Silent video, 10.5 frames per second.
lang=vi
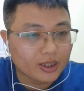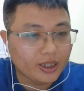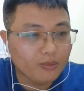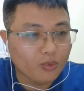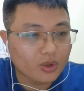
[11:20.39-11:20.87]

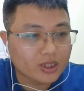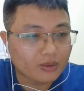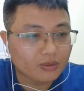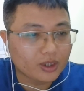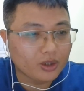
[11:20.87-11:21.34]
Khi múa
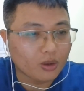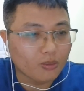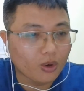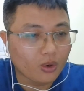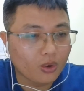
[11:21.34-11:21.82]
xong thì
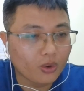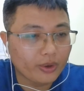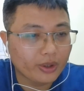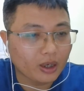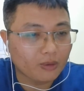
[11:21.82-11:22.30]
đổ mồ
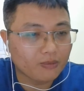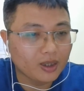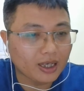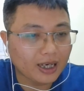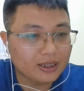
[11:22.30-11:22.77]
hôi, nóng
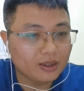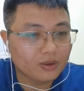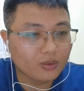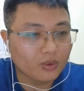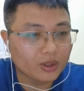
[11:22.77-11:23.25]
bức khát
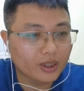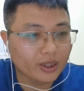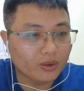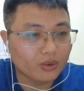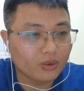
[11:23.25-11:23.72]
nước, uống
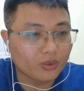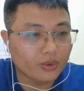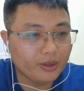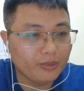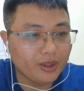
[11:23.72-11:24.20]
rượu,
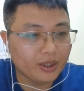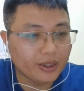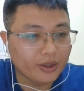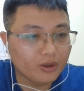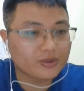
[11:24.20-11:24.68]
ngủ ni bì
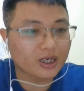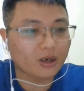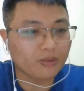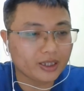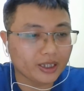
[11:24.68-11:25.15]
đến hôm
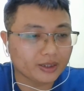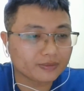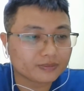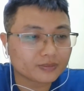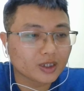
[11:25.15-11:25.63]
sau mới tỉnh.
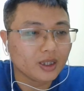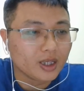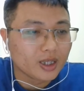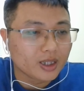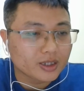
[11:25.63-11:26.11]

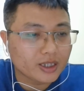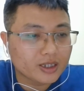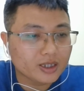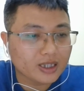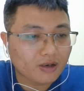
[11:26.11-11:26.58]

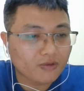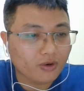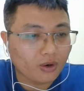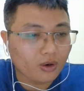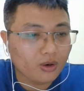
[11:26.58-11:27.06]
Chính sự giao
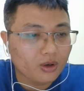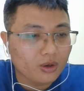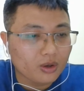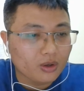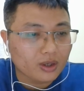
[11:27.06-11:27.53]
phó
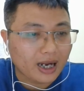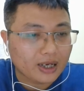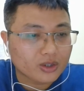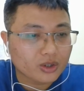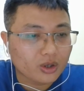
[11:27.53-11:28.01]

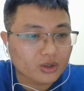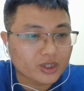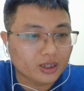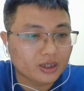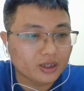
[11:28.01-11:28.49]
cả cho
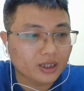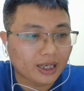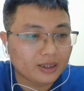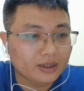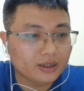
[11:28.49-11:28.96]
Trần Tự
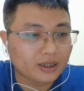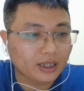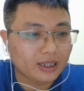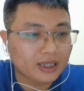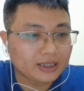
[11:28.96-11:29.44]
Khánh. Tự
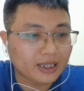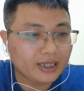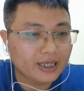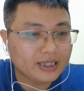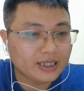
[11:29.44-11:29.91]
Khánh ra
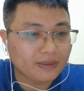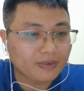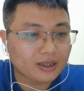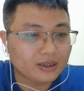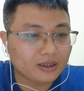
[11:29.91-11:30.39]
tay đánh dẹp
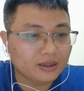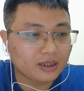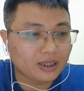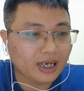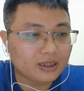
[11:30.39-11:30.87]
các lực
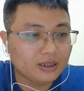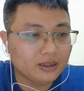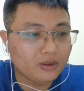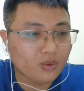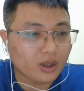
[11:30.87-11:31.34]
lượng cát
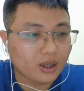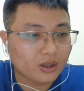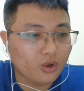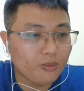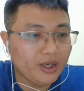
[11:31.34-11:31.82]
cứ của
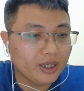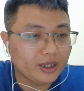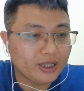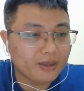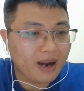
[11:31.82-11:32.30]
Đỗ Bị,
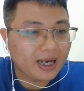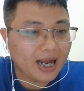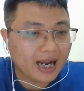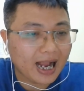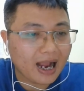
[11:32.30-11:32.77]
Lý Bát,
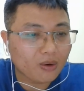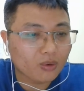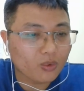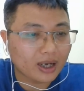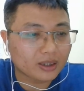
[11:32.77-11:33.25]
Hà
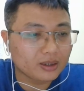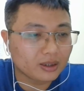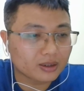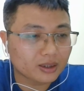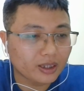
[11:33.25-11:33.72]
Cao. Đoàn
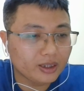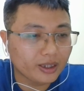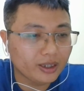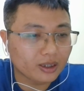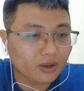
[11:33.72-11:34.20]
thượng thấy
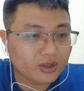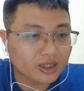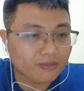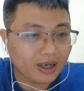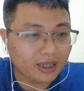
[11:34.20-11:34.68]
thế lực họ
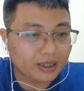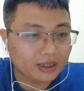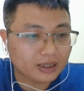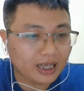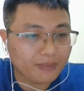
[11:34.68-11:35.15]
Trần mạnh,
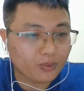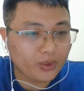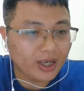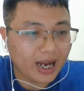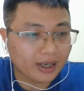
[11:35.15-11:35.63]
tạm
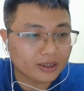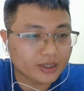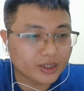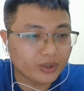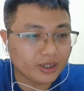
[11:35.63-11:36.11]
quy hàng,
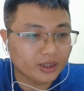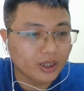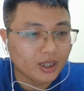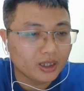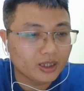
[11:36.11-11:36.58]
triều đình,
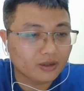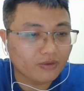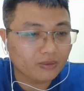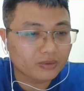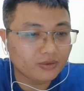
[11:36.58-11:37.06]

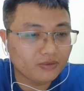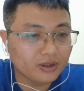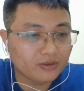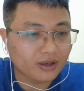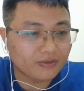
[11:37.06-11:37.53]
được phong tước
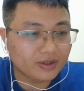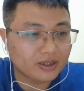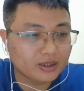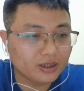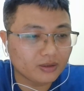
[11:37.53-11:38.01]
vương và
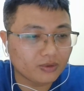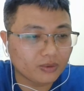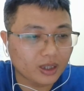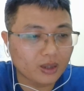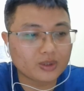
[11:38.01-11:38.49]
vẫn giữ được
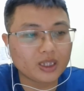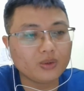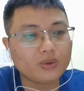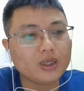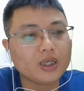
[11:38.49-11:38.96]
vùng Hồng
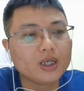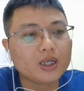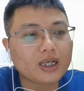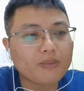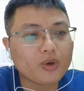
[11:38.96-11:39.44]
Châu.
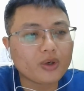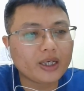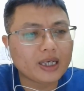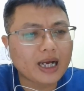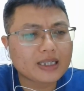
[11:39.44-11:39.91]
Năm
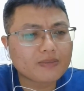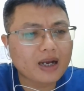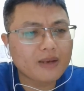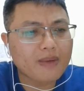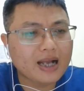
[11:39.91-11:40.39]

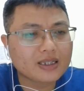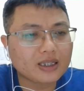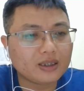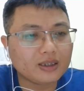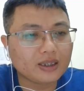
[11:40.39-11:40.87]
1223,
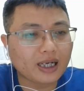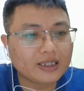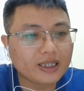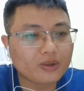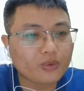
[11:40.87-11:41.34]
Trần Tự
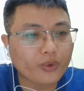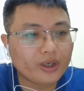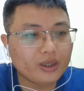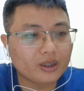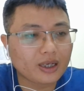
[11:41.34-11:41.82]
Khánh chết,
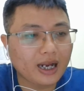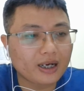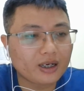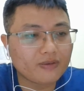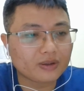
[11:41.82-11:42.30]
quyền lực
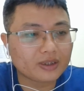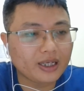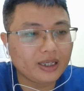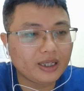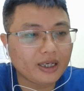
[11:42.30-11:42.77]
lại rơi vào
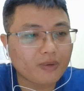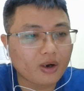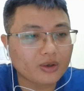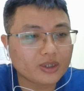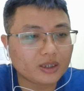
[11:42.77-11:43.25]
tay em
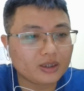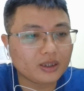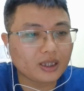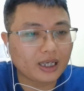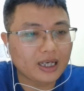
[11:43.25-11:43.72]
họ Trần
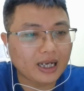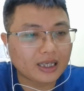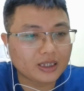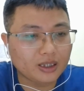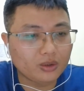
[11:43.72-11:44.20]
Tự Khánh
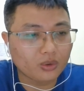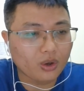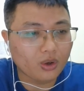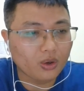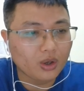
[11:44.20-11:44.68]
là Trần Thủ
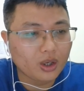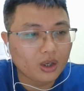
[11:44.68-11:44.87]
Độ.